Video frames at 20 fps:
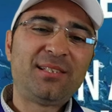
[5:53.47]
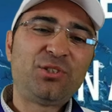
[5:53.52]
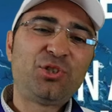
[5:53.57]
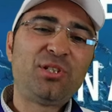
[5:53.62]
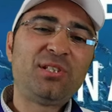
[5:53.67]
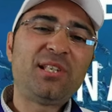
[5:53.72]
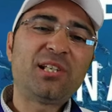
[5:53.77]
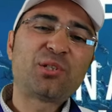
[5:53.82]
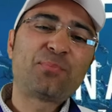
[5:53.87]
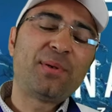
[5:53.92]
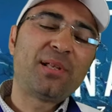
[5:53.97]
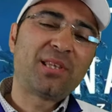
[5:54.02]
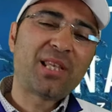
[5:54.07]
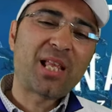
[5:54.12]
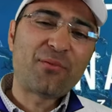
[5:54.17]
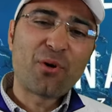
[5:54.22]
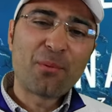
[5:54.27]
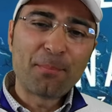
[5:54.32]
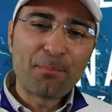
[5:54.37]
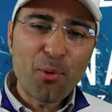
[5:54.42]
ci si aspettava
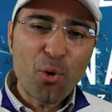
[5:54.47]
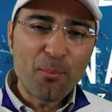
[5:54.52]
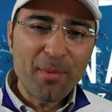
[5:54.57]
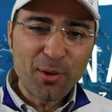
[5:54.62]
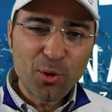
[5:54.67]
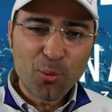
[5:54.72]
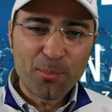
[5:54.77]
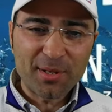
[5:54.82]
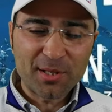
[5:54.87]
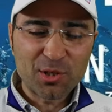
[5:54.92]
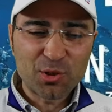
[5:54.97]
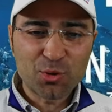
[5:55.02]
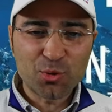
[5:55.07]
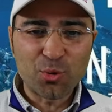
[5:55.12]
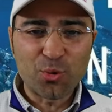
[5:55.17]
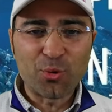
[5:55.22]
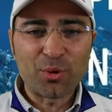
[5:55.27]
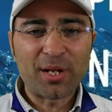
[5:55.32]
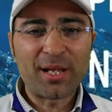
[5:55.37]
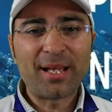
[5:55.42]
c'erano un po' meno
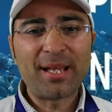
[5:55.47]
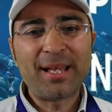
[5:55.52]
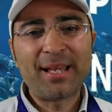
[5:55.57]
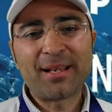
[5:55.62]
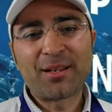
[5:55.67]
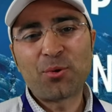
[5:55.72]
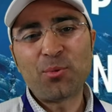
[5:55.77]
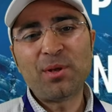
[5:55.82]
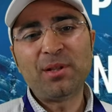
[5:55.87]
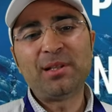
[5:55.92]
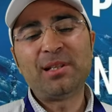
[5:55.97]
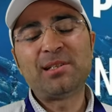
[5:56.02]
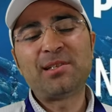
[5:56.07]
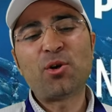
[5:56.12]
persone e quindi